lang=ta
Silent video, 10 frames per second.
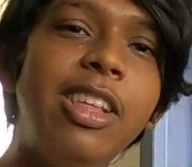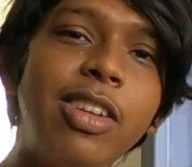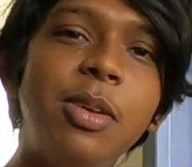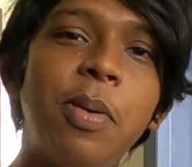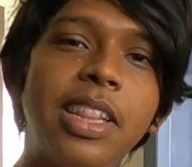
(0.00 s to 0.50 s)
இது
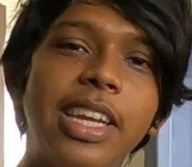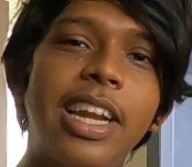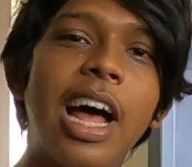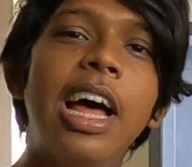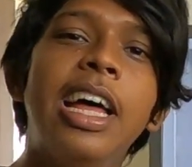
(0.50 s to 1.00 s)
வந்து
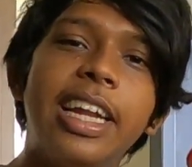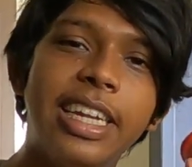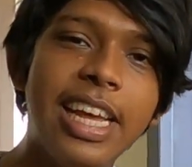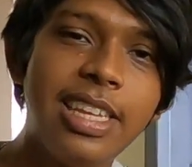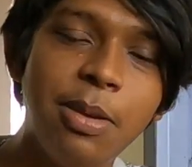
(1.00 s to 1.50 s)
பார்த்தீங்கன்னா
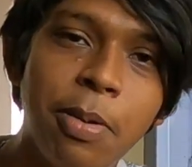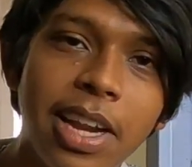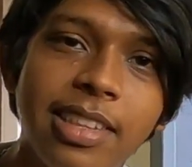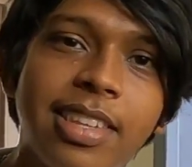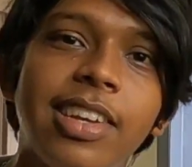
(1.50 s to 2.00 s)
தேசி
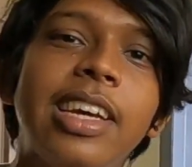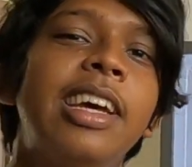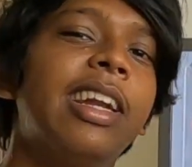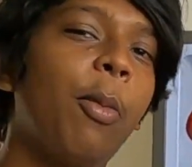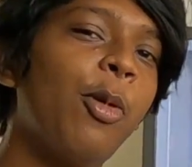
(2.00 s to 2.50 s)
பேரண்ட்ஸு
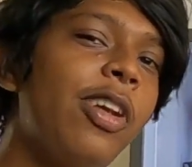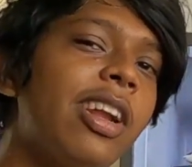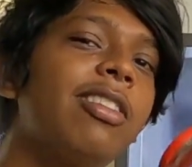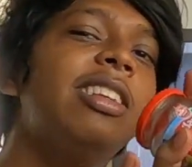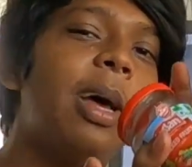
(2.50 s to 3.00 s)
நம்ம
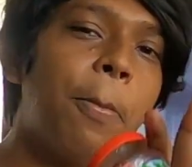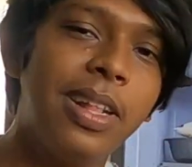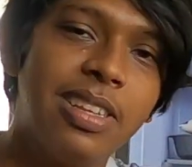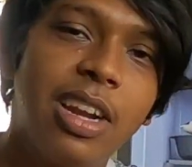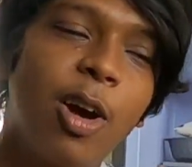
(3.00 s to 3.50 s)
வீட்டில் வந்து
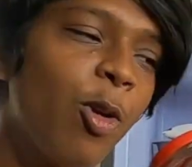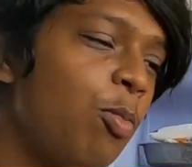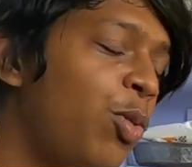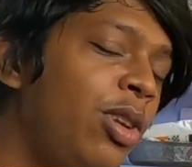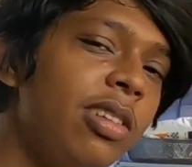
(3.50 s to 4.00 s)
சப்பாத்தி
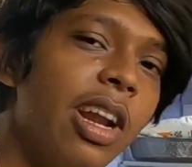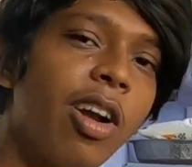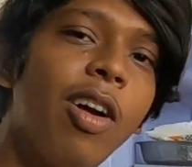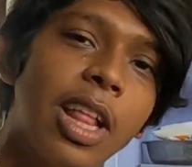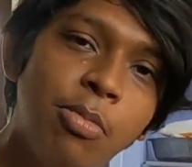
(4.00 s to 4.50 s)
செய்கிறாங்களோ பூரி
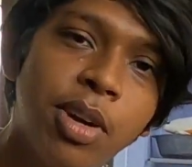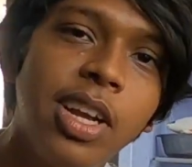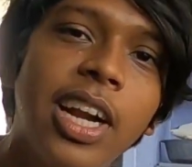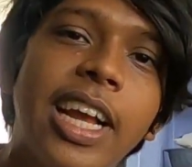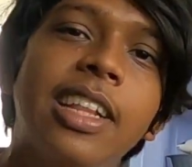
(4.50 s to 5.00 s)
செய்கிறாங்களோ அது
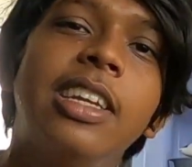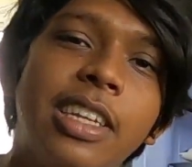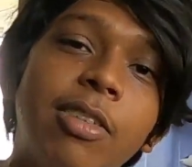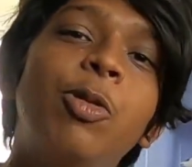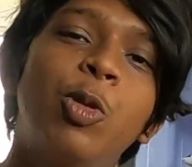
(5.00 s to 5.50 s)
மட்டும் கிடையாது
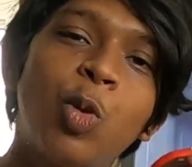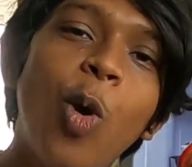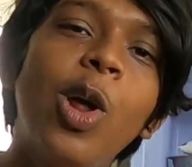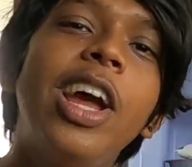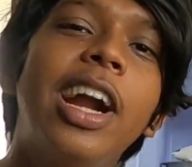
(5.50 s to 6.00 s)
நீங்கள் உனக்கு
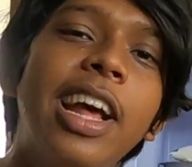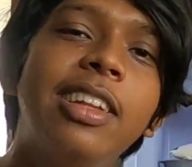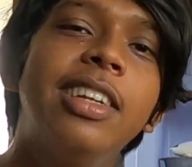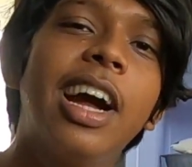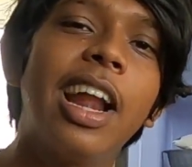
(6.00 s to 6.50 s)
சோறே
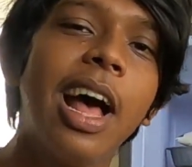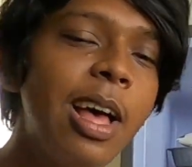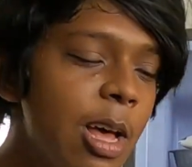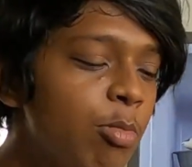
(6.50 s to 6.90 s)
கிடையாதுன்ட்டாங்கன்னா